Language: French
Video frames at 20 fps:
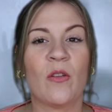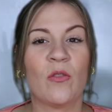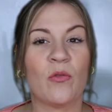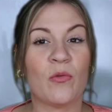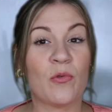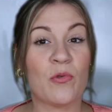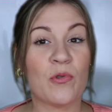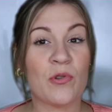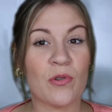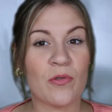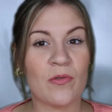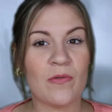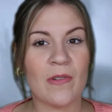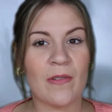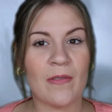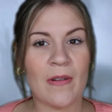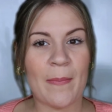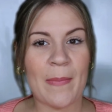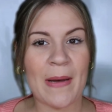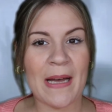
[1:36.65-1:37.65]
Donc aujourd'hui,
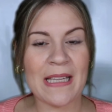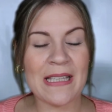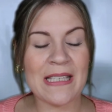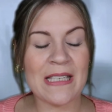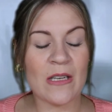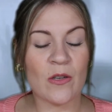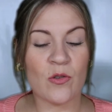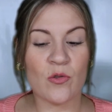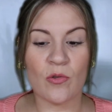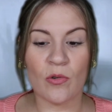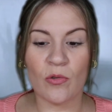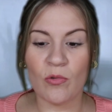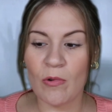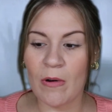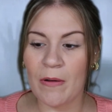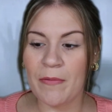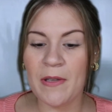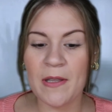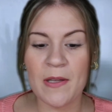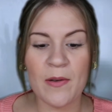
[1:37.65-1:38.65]
on va partir sur
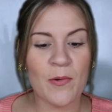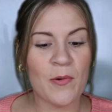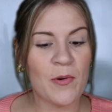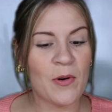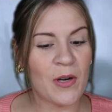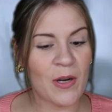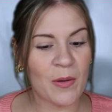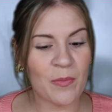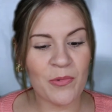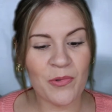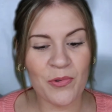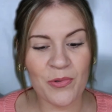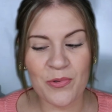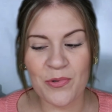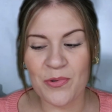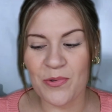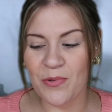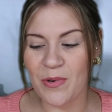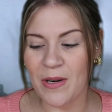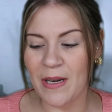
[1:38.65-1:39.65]
trois vidéos, comme
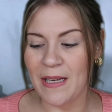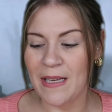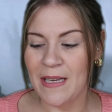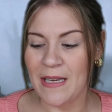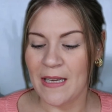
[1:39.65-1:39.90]
toujours.